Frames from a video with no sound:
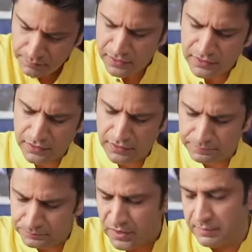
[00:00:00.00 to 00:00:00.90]
बट
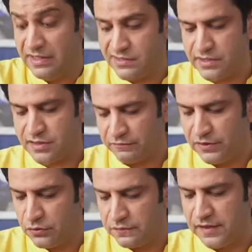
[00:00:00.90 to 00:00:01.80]
मैंने इसकी
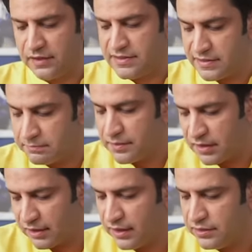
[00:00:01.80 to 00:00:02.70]
स्टफिंग को फेयरली सिंपल
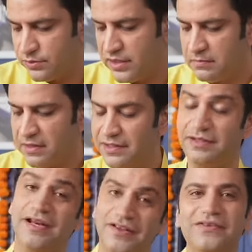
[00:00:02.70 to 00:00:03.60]
रखा है क्योंकि हमारी
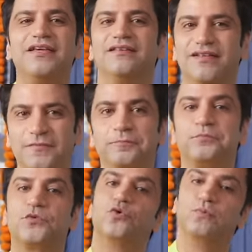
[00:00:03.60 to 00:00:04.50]
ग्रेवी के अंदर
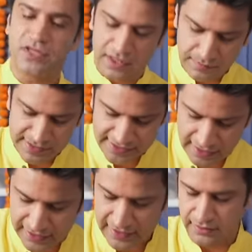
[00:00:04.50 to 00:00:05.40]
खूब सारे
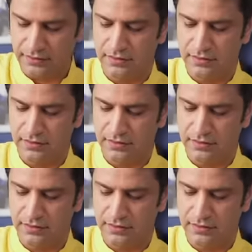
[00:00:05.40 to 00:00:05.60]
मसाले हैं